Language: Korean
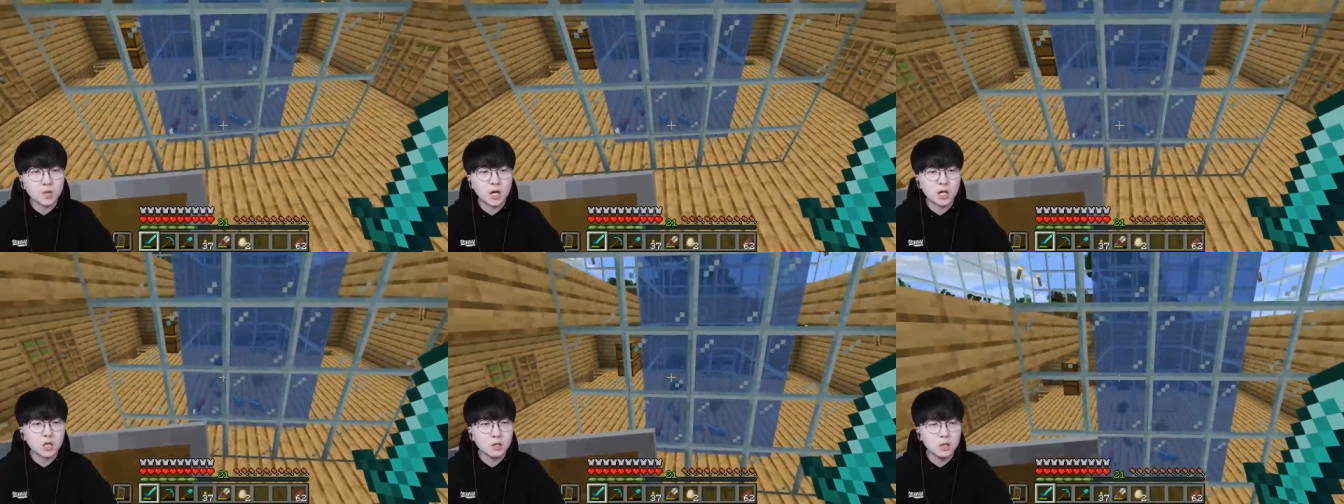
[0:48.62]

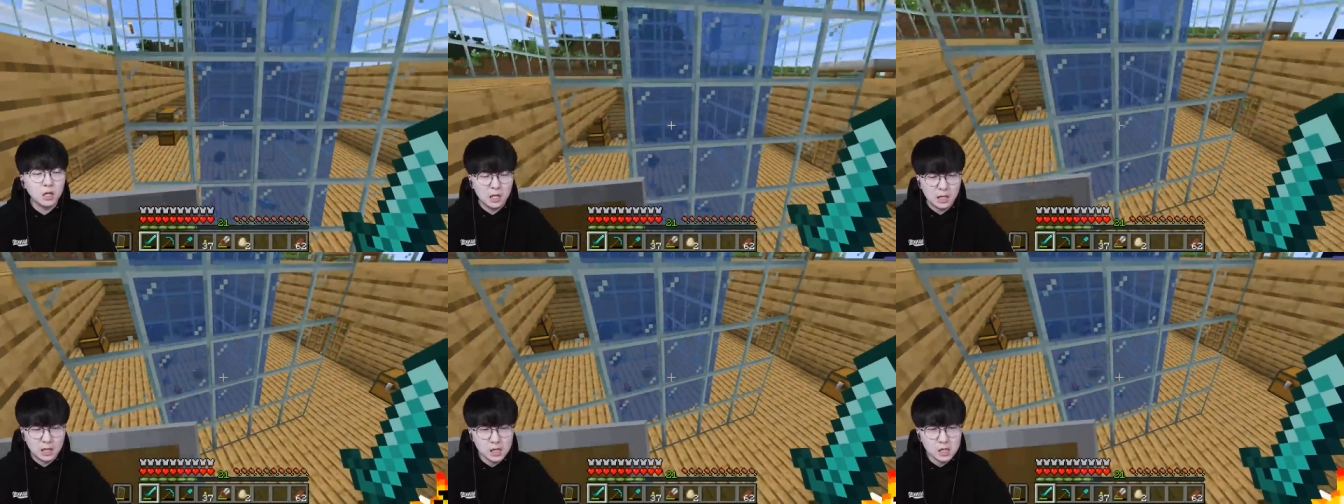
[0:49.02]

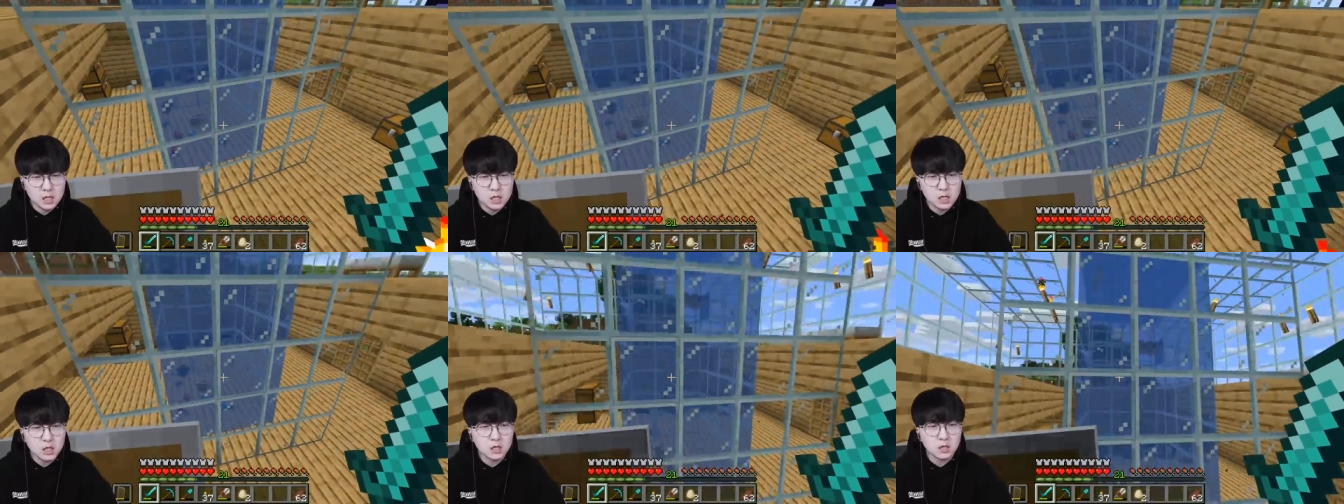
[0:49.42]
자체는
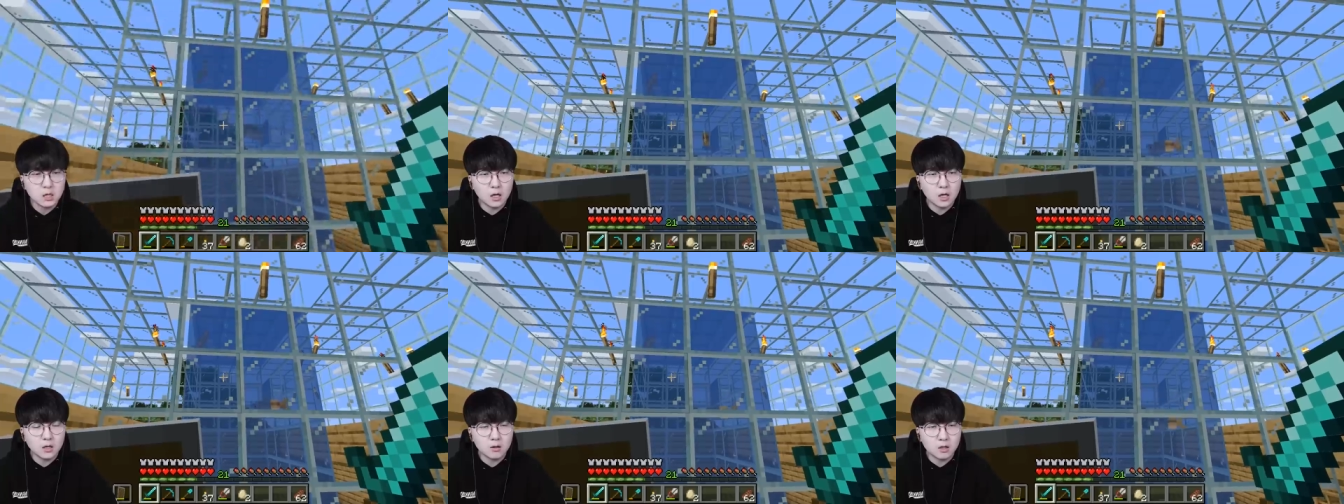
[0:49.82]

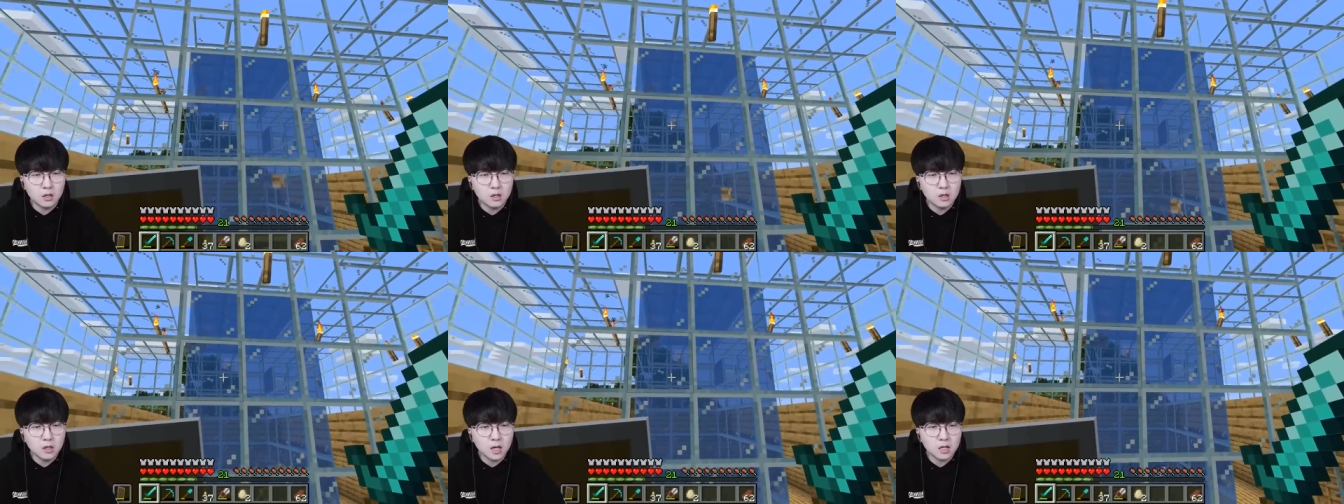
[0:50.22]
1층에서
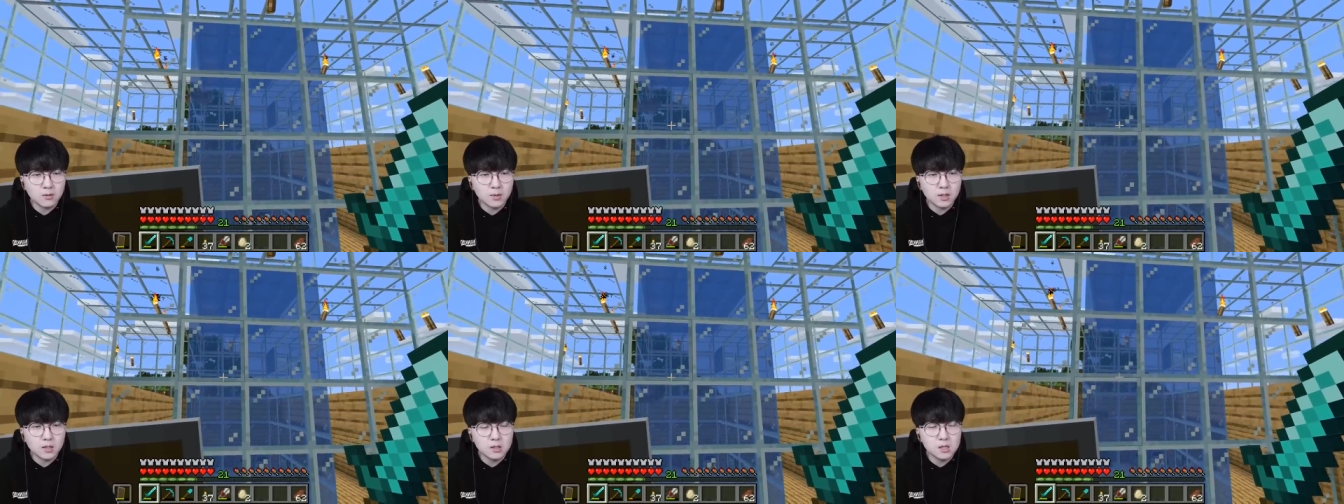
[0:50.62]

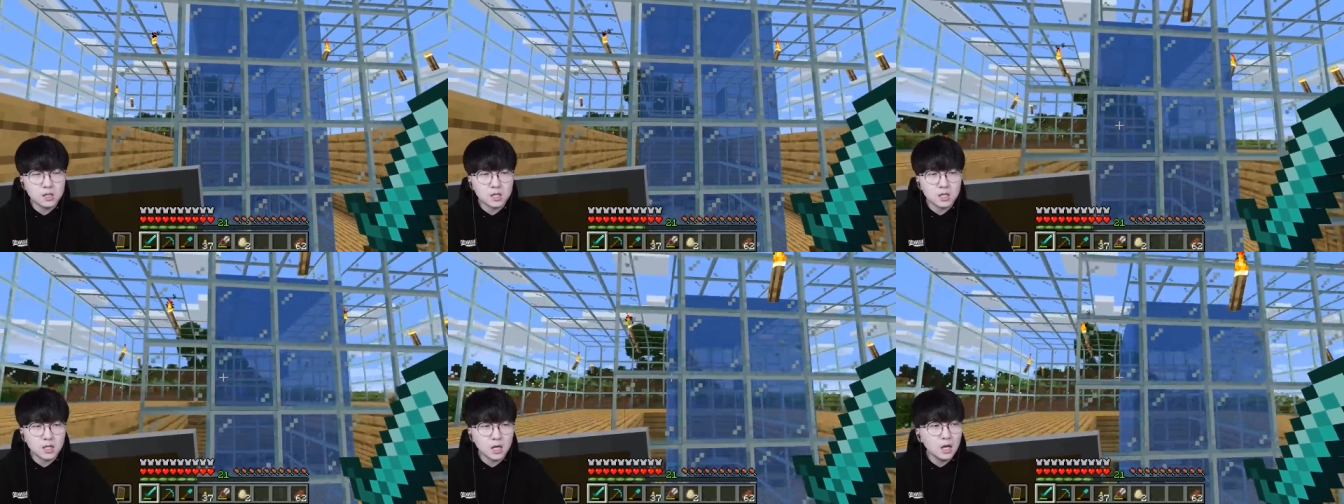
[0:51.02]
2층까지만
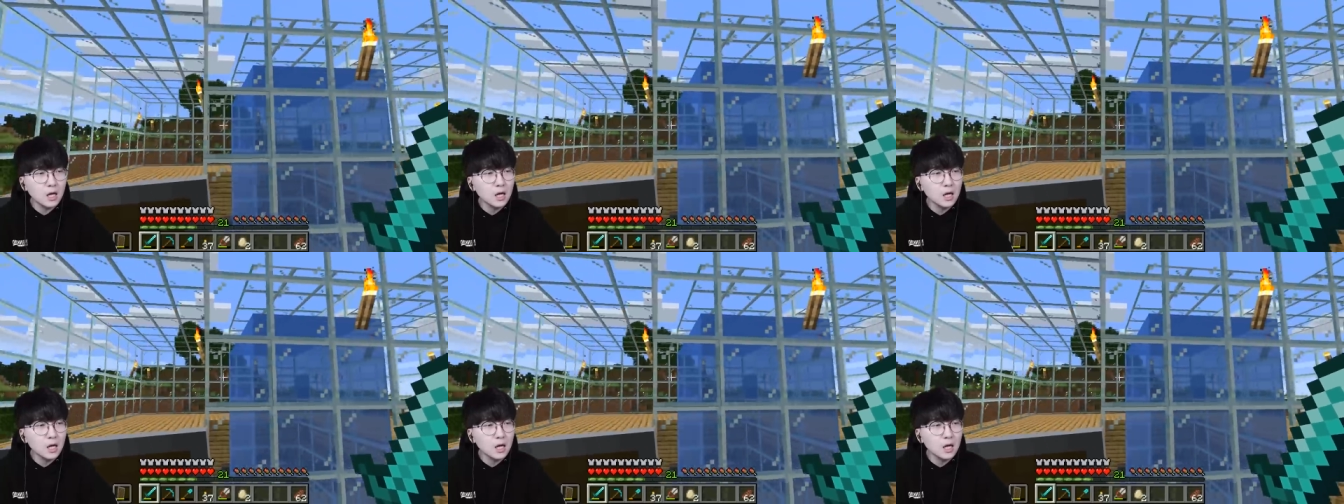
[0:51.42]
쓸지